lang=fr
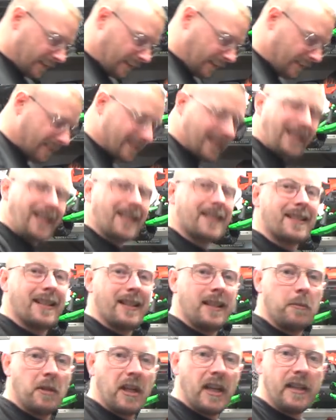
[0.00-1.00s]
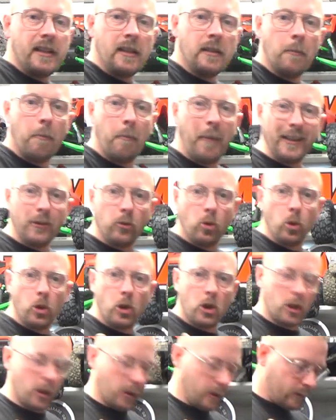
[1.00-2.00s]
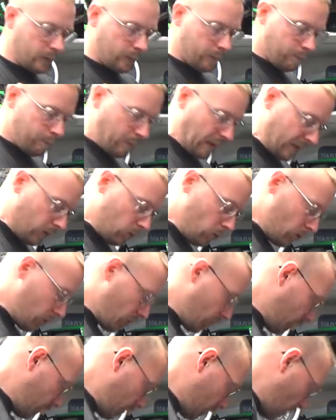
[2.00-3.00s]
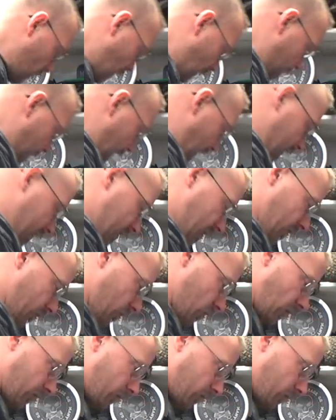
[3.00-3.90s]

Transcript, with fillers: Et celle-là, c'est les miennes, pas touche, pas touche. Je rappelle, si vous en